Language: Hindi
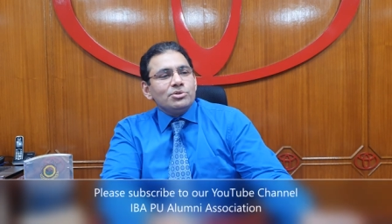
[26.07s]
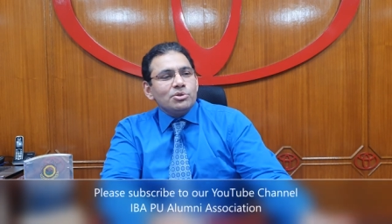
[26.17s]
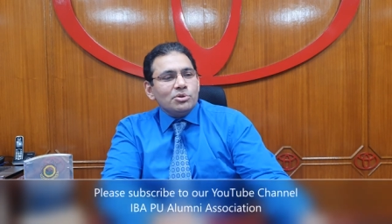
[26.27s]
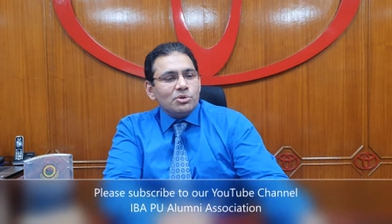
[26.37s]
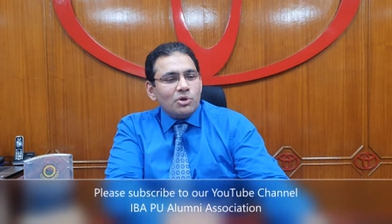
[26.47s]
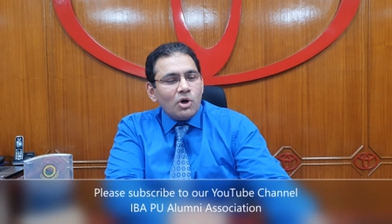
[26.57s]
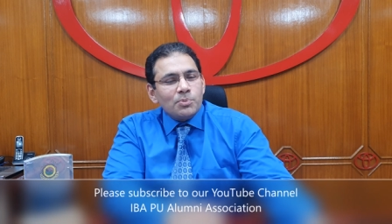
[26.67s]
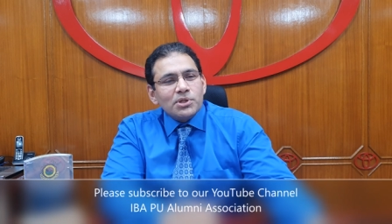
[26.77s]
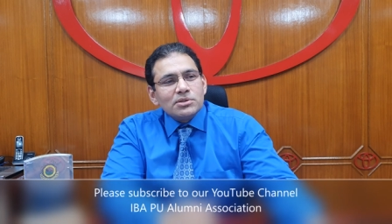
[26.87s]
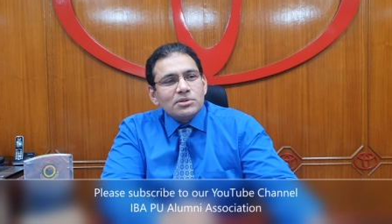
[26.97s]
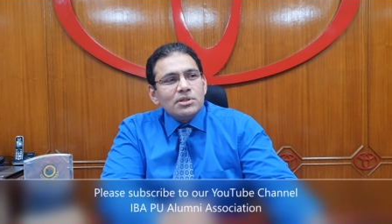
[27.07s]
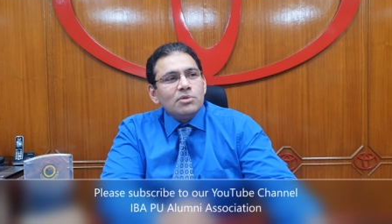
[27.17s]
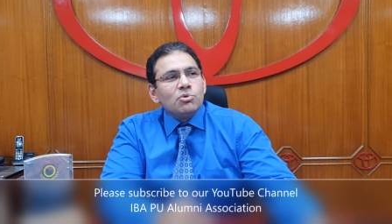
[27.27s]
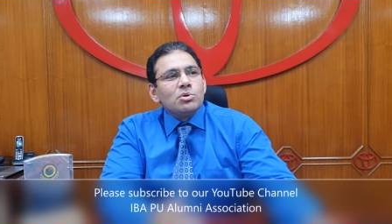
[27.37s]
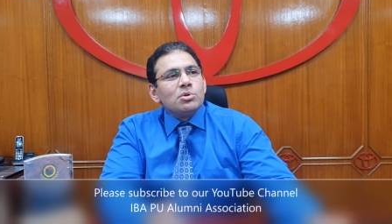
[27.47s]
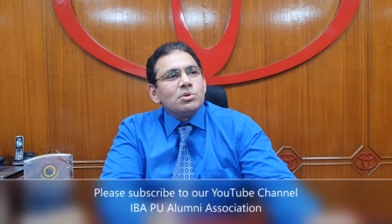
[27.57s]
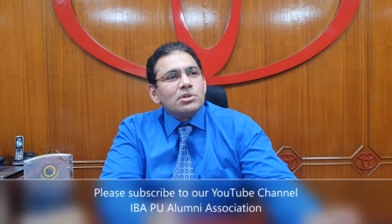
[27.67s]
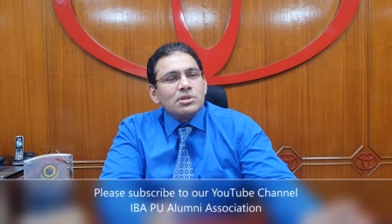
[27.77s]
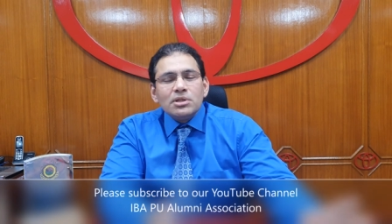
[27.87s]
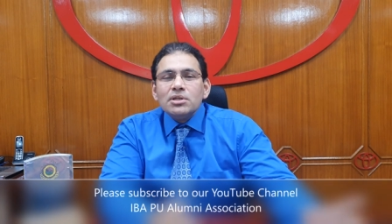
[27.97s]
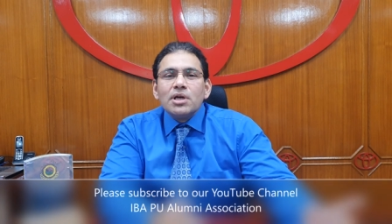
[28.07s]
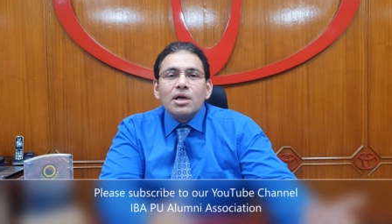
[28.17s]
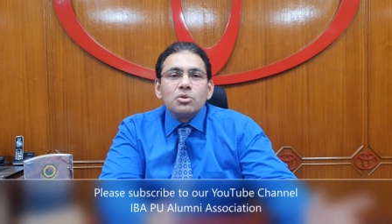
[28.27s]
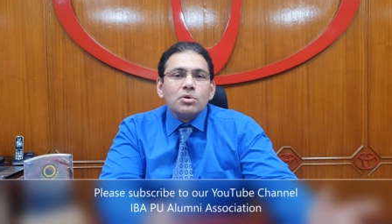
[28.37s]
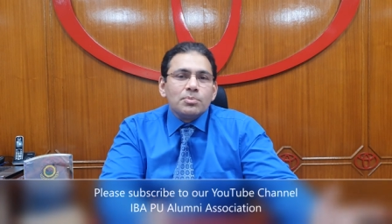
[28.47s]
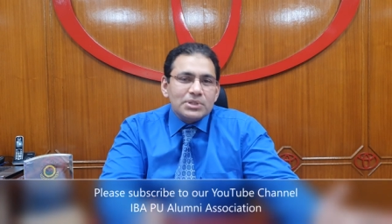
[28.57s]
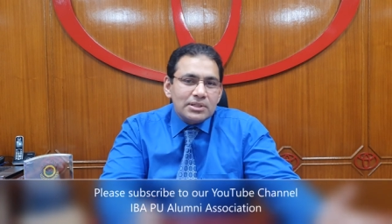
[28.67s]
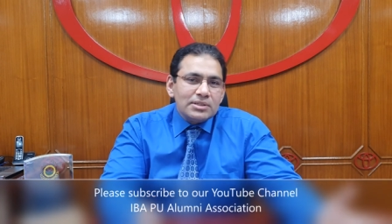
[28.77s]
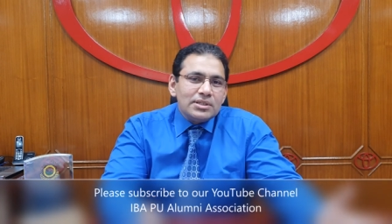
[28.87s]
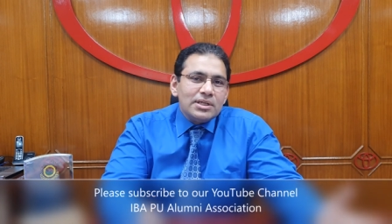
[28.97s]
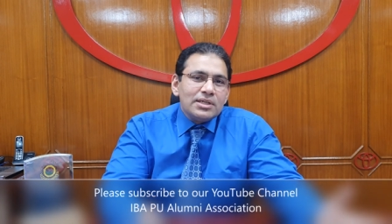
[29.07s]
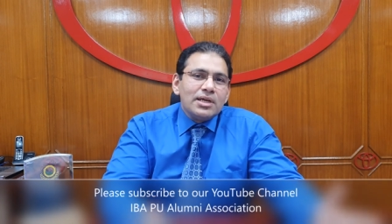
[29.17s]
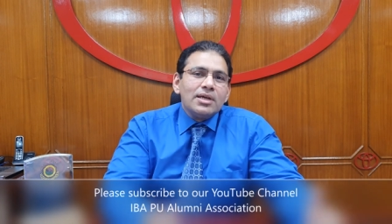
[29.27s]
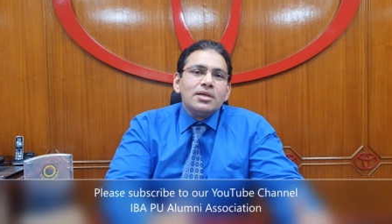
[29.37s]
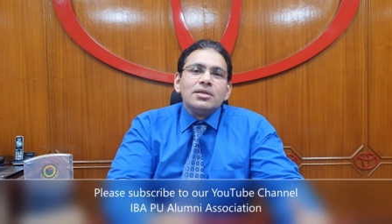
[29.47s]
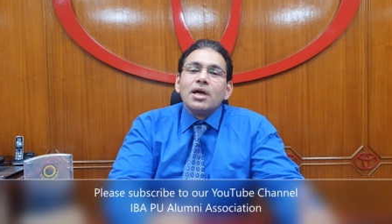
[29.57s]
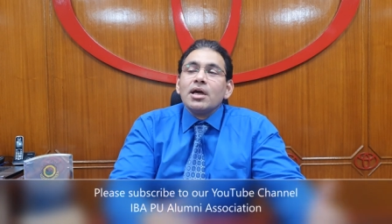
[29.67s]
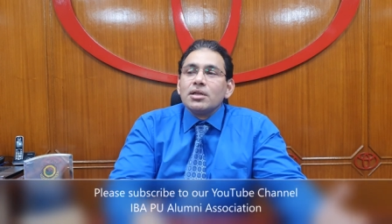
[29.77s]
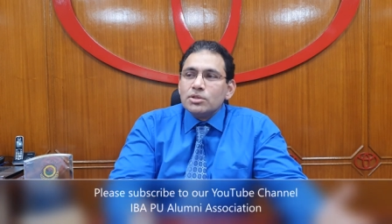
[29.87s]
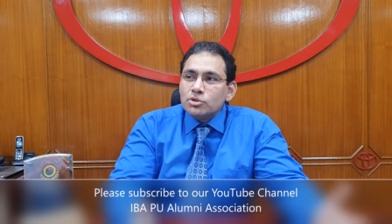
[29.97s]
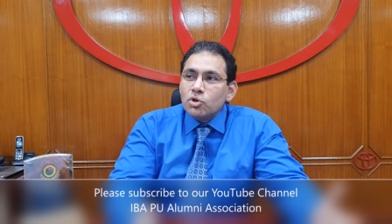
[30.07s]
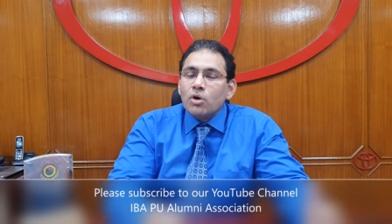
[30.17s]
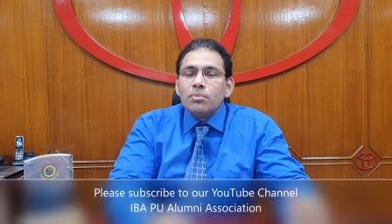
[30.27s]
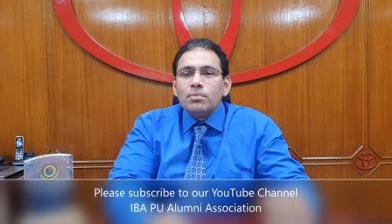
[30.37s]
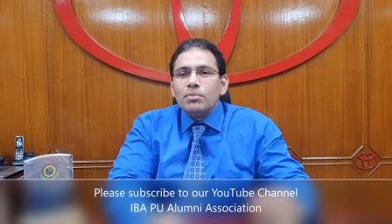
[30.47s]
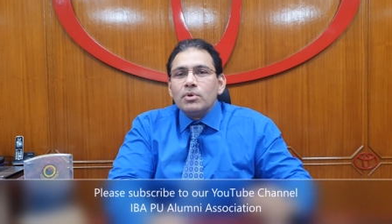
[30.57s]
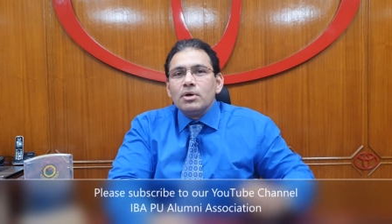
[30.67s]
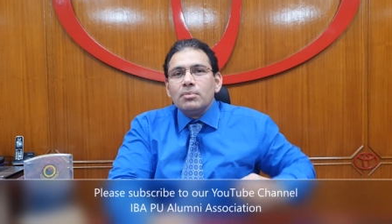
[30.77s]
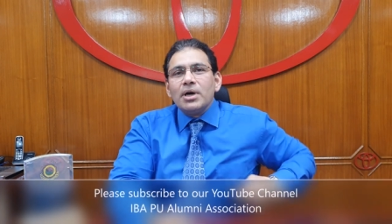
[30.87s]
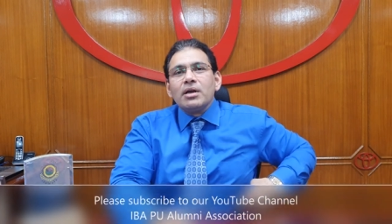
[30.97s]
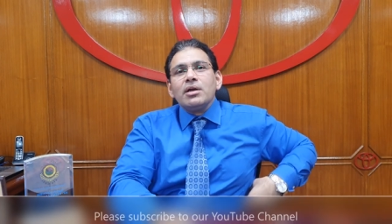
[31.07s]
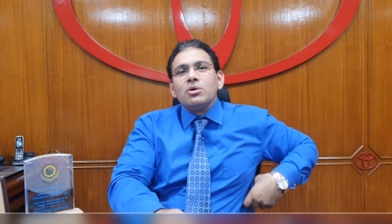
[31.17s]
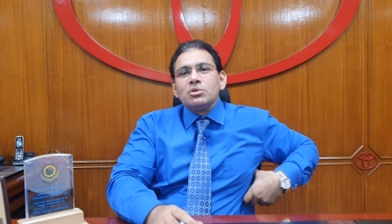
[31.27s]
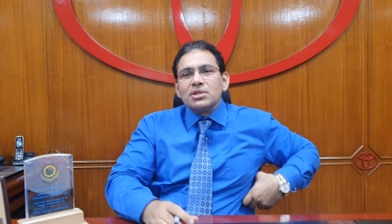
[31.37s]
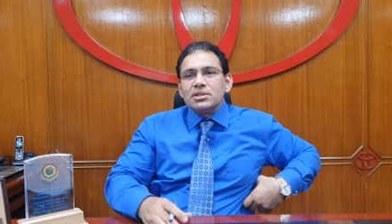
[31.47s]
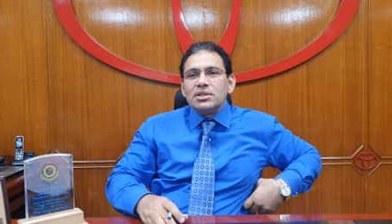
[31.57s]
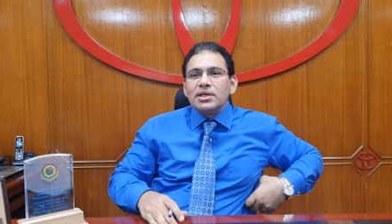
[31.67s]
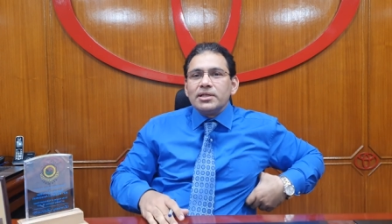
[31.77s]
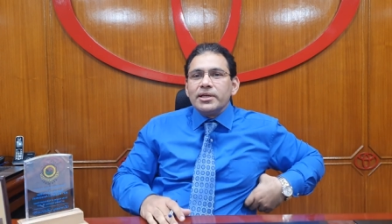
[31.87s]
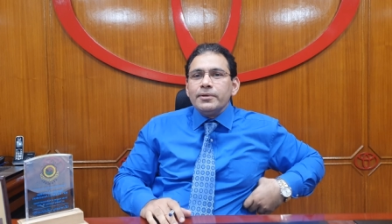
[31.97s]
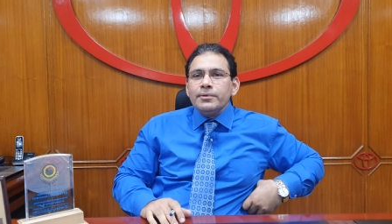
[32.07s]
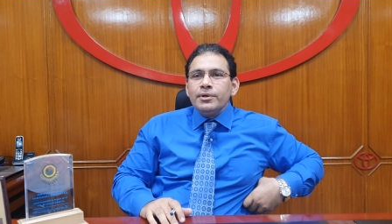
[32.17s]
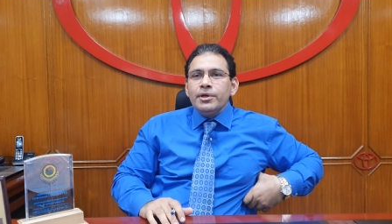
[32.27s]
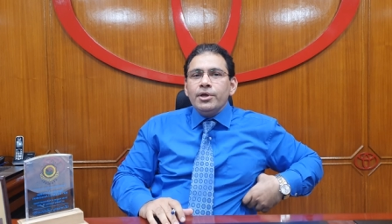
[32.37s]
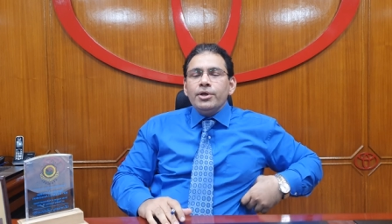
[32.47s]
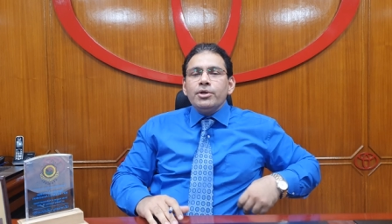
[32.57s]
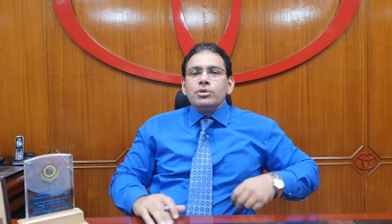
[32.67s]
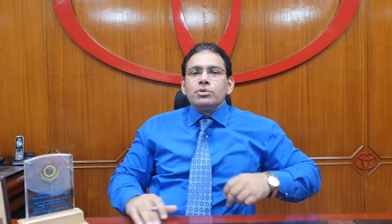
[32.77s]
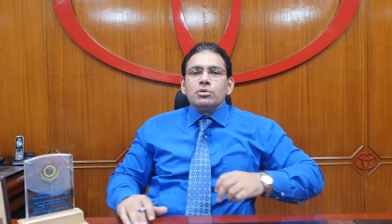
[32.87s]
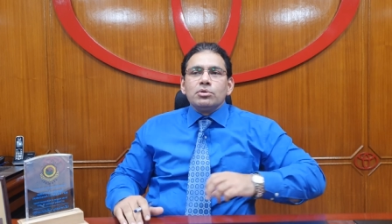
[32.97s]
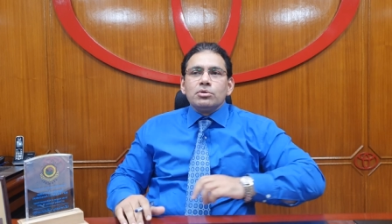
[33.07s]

जो ऑप्शंस थी वो थी या तो बिज़नेस किया जाए या जॉब मार्केट को सर्च किया जाए तो